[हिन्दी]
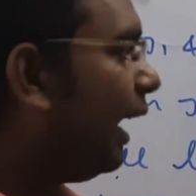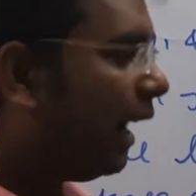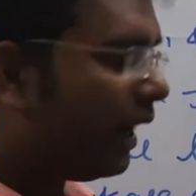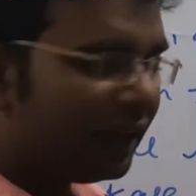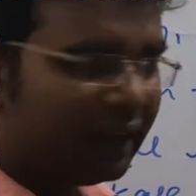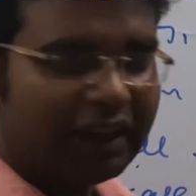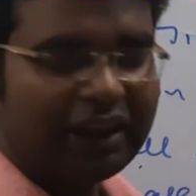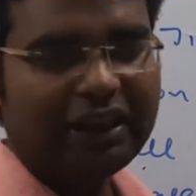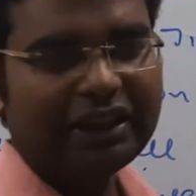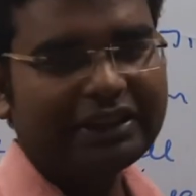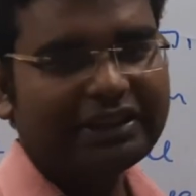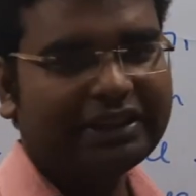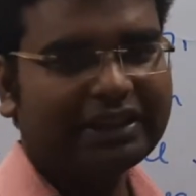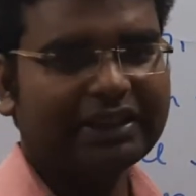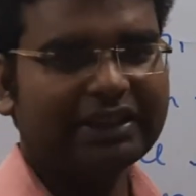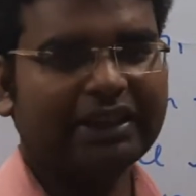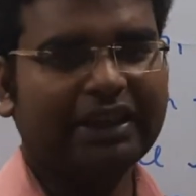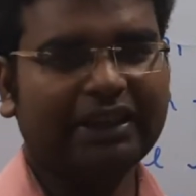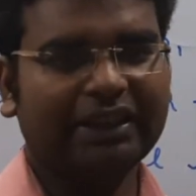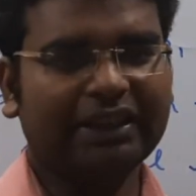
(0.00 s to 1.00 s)
अगले
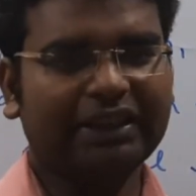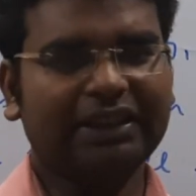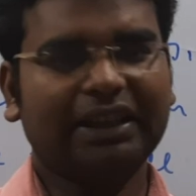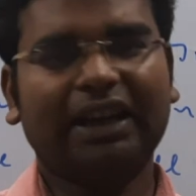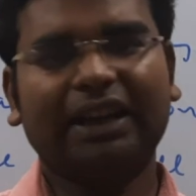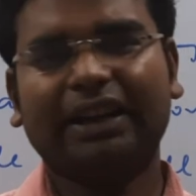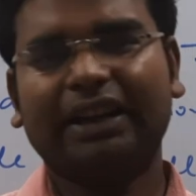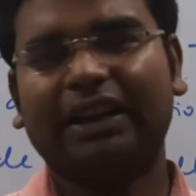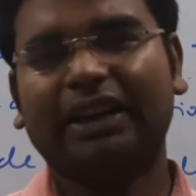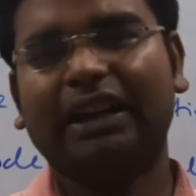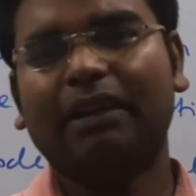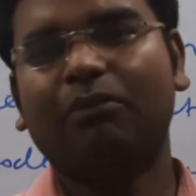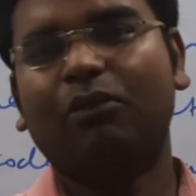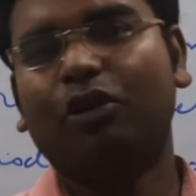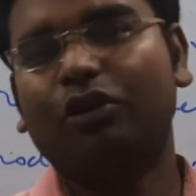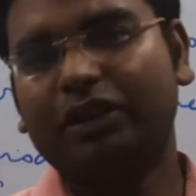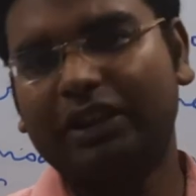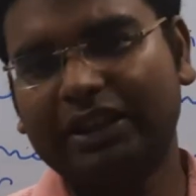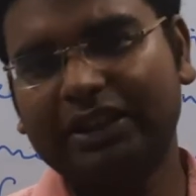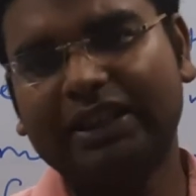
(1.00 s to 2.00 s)
लेक्चर्स का इंतजार करना
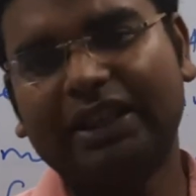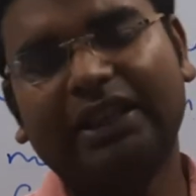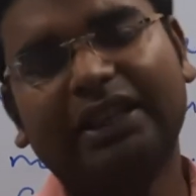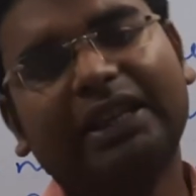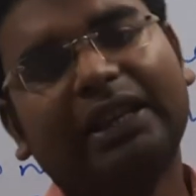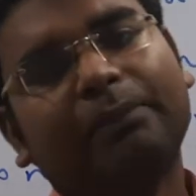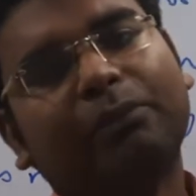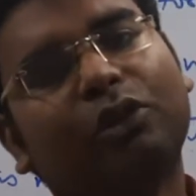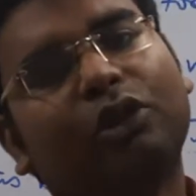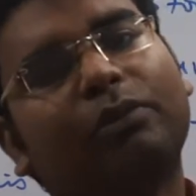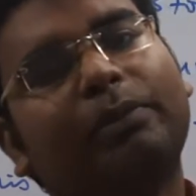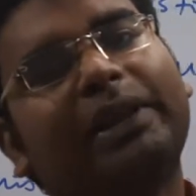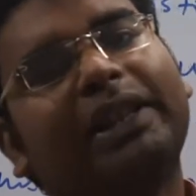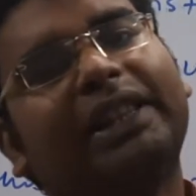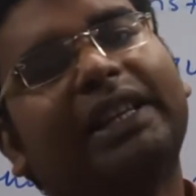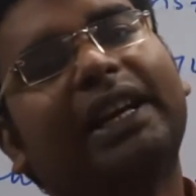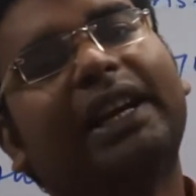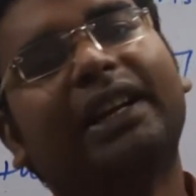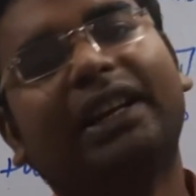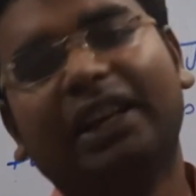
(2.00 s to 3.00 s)
बहुत ही जल्दी हम लोग
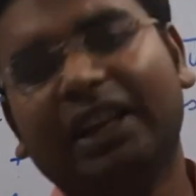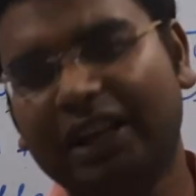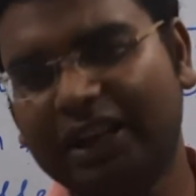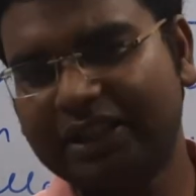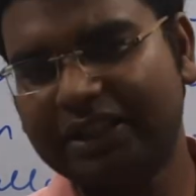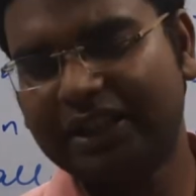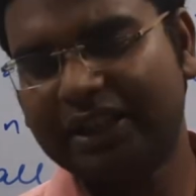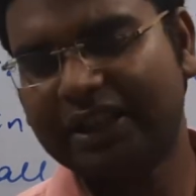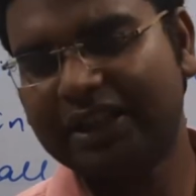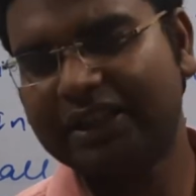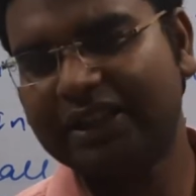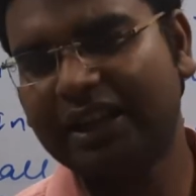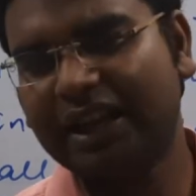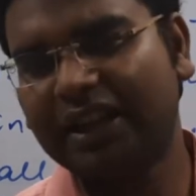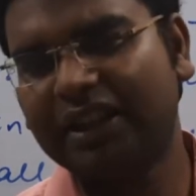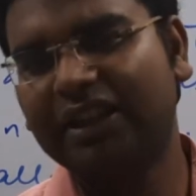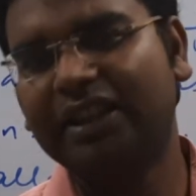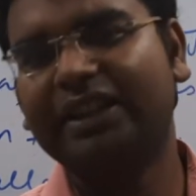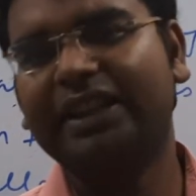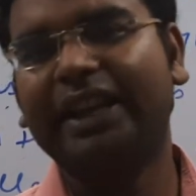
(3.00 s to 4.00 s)
मिलते हैं अगले लेक्चर के
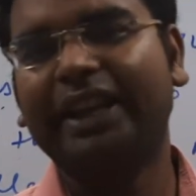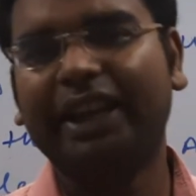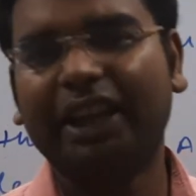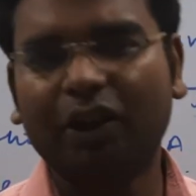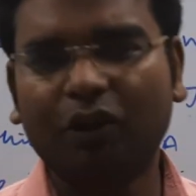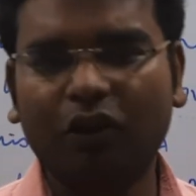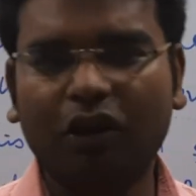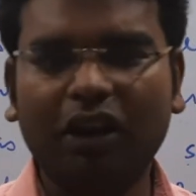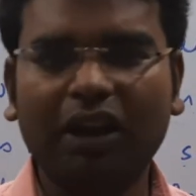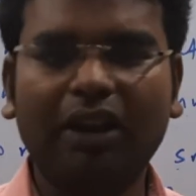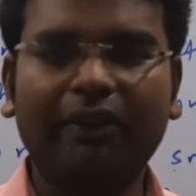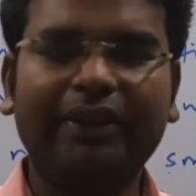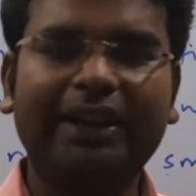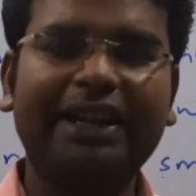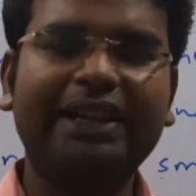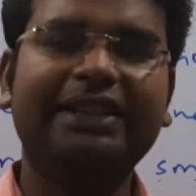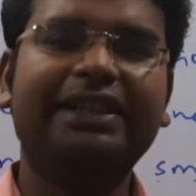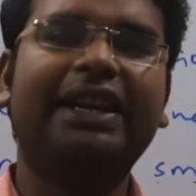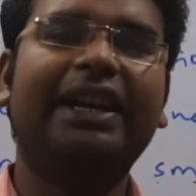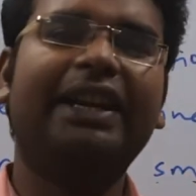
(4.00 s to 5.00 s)
साथ थैंक यू ऑल हैव
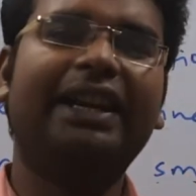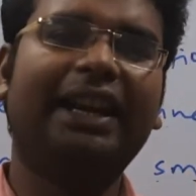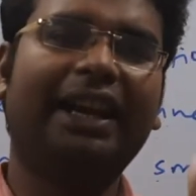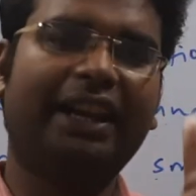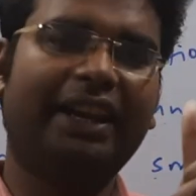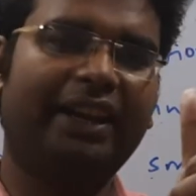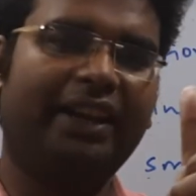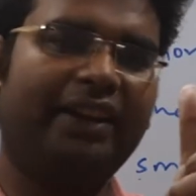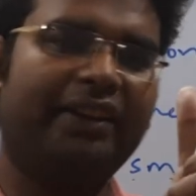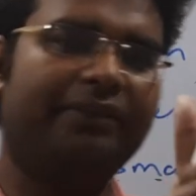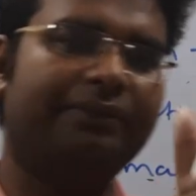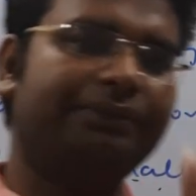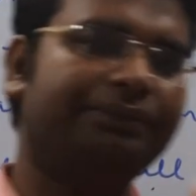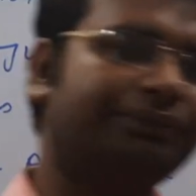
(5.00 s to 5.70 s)
नाइस डे टेक केयर